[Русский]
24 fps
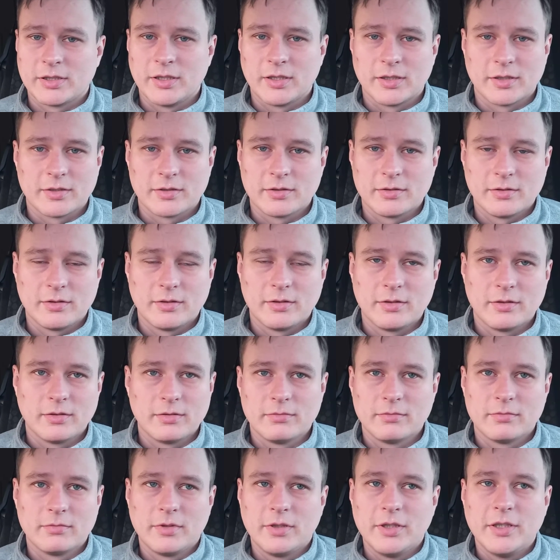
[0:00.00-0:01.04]
снять
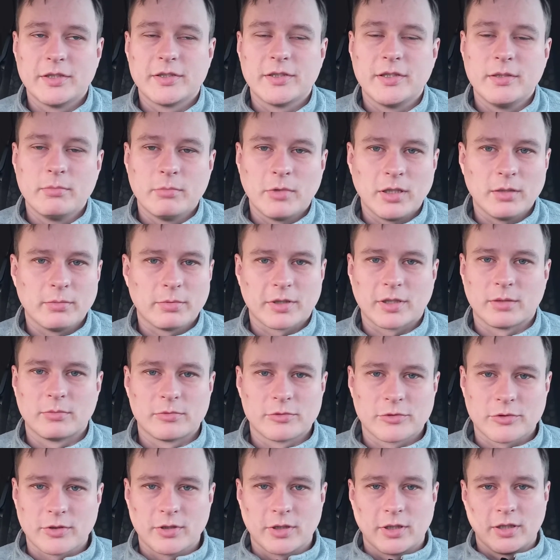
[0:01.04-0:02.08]
не снимал,
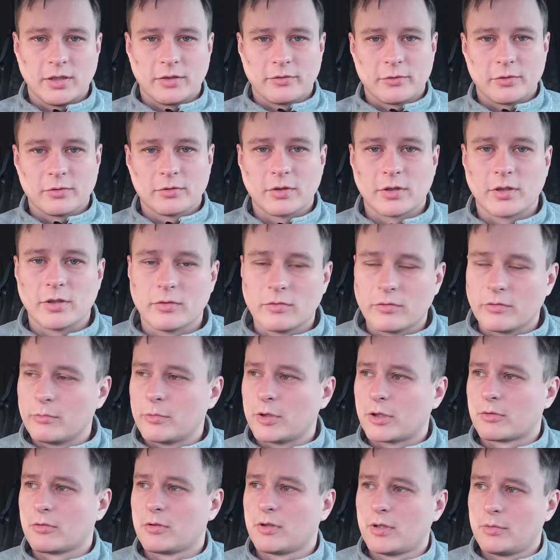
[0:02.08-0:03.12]
потому что я все-таки
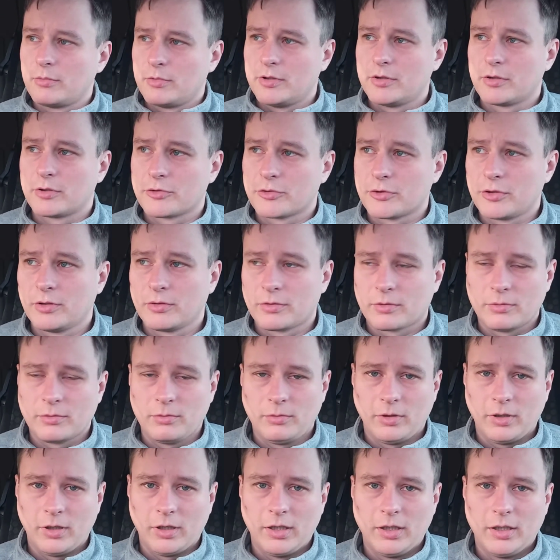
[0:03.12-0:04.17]
двумя руками держал
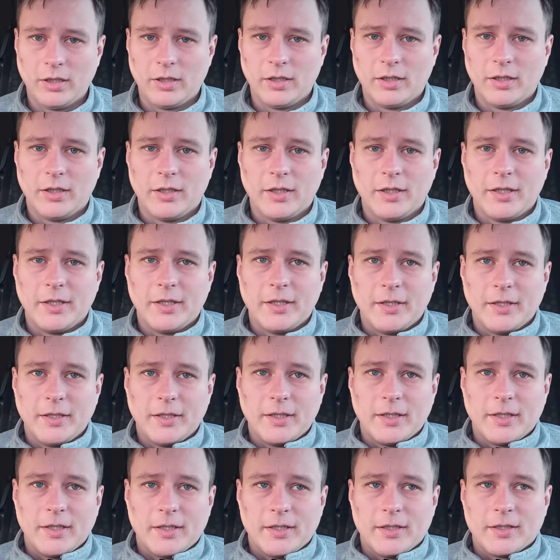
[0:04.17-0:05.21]
руль
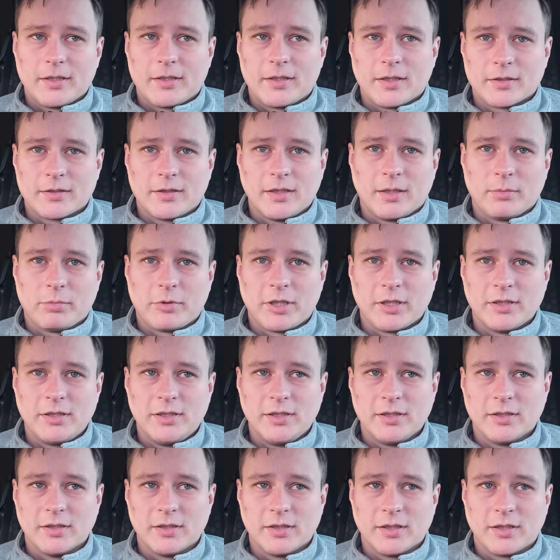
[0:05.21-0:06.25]
когда
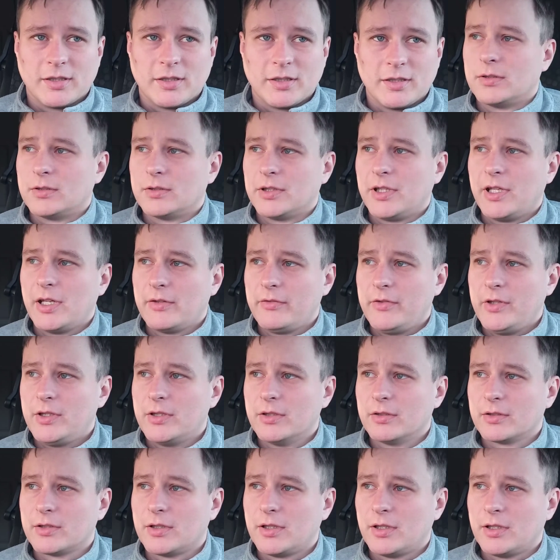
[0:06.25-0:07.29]
обходил их, а, я
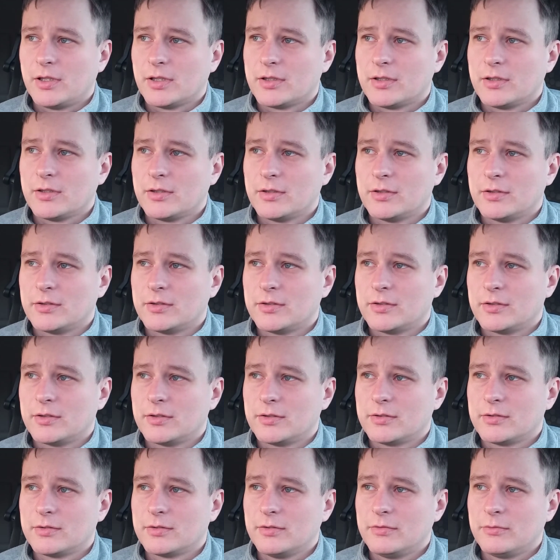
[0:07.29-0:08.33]
видел, как
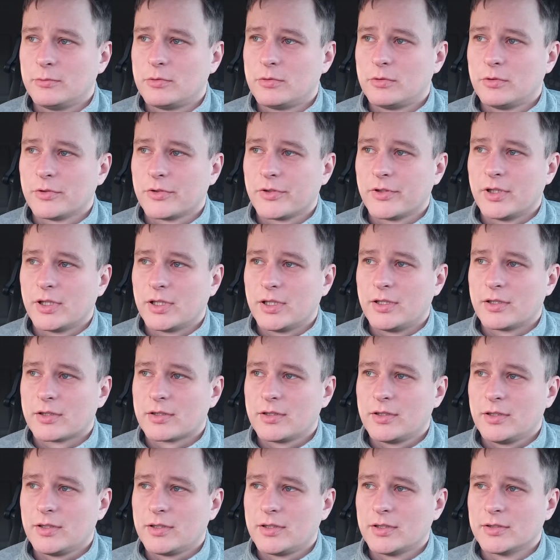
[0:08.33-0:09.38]
э, двухосная
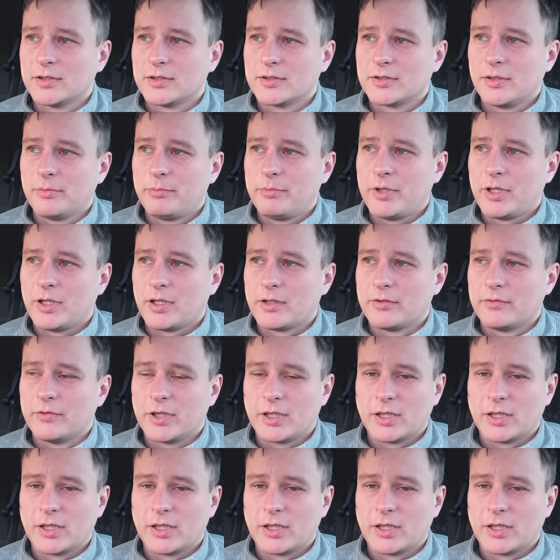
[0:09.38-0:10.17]
гертека на цепях